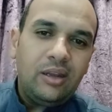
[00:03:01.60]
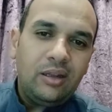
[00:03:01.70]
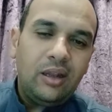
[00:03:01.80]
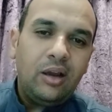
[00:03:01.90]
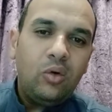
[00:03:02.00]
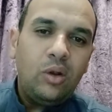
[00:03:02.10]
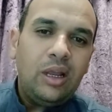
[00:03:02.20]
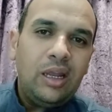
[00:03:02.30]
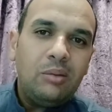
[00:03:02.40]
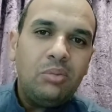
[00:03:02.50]

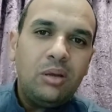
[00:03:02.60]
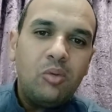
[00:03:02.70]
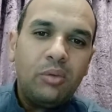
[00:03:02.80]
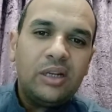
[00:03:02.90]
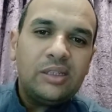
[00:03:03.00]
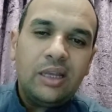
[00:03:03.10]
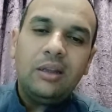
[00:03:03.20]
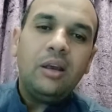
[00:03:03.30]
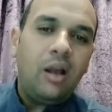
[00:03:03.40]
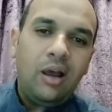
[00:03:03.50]
التدخلات بممارسات
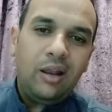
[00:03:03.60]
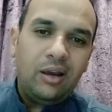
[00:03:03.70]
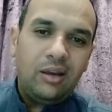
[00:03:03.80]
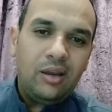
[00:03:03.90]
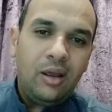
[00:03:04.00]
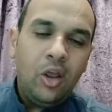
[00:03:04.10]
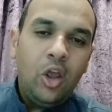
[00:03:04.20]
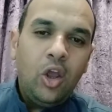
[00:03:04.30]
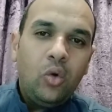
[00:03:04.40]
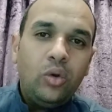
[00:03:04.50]
غير أخلاقية
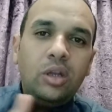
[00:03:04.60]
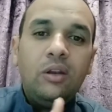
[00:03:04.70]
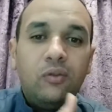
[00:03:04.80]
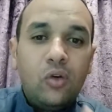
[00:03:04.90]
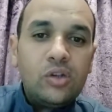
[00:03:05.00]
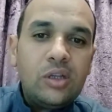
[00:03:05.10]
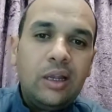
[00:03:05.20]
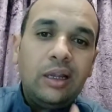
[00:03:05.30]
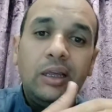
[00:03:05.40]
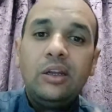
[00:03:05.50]
وندي فرصة
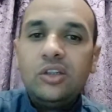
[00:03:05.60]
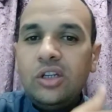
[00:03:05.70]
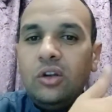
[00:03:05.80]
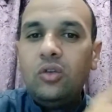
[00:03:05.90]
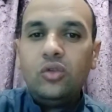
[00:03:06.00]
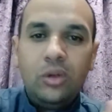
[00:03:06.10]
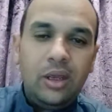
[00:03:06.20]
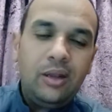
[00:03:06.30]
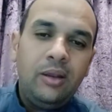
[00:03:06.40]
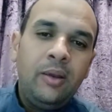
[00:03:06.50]
للخريجين
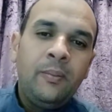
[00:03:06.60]
الجداد